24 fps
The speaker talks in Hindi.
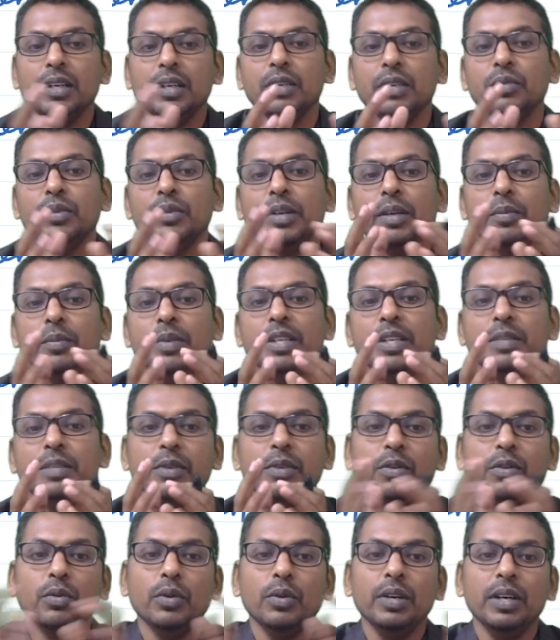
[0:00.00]
हैं उनके बीच
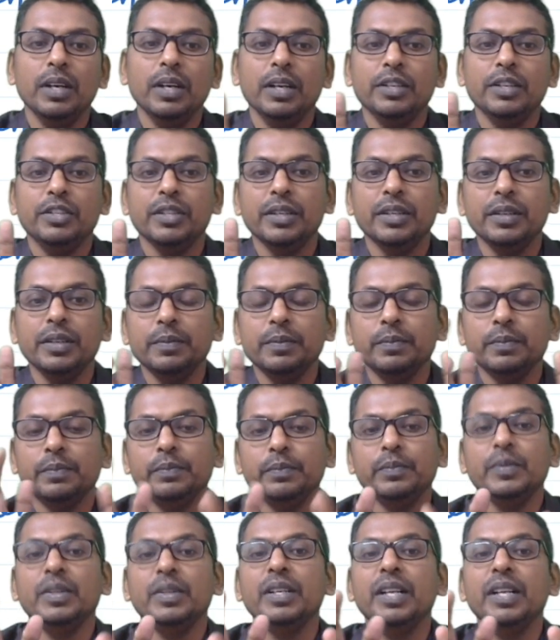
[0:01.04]
में कोई रिलेशन
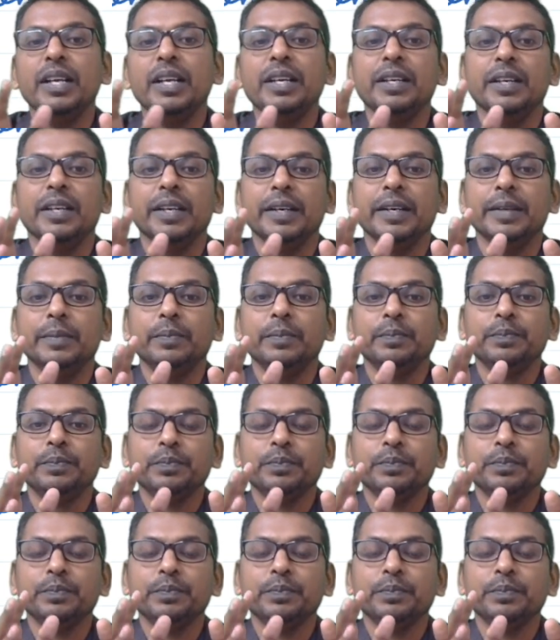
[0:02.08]
नहीं है